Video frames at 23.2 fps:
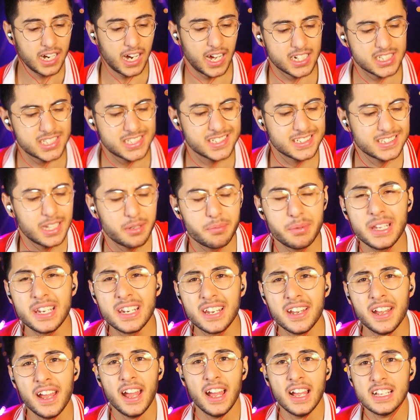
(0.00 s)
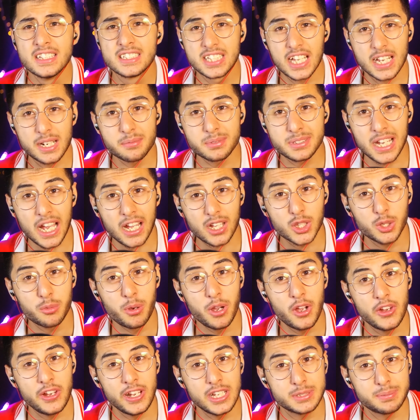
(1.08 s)
Karşında bir sarımsaklı
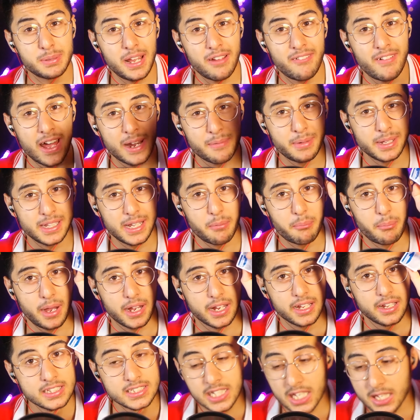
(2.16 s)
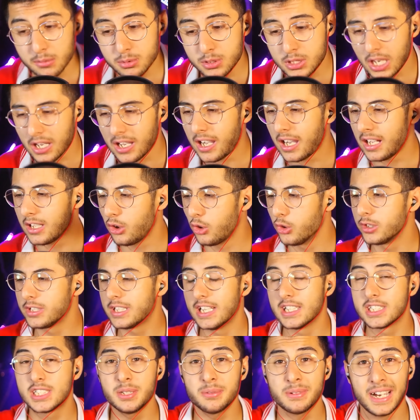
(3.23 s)
mayonez bile vermeden bak. Sarımsak ha, onu
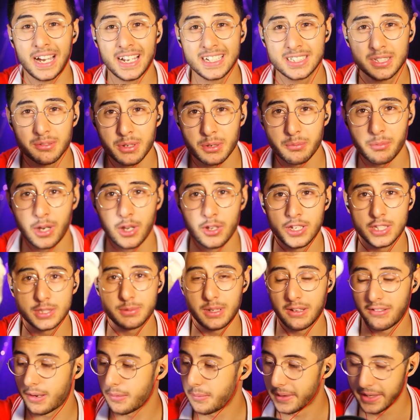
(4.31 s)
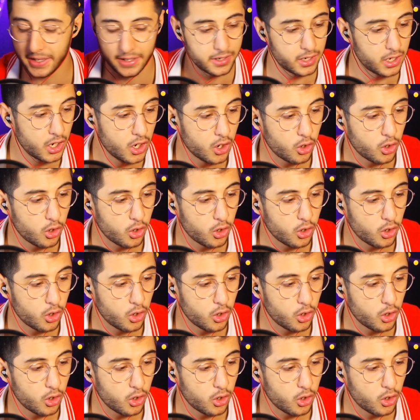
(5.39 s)
geçtim karşısında bir mayonez bile vermeden.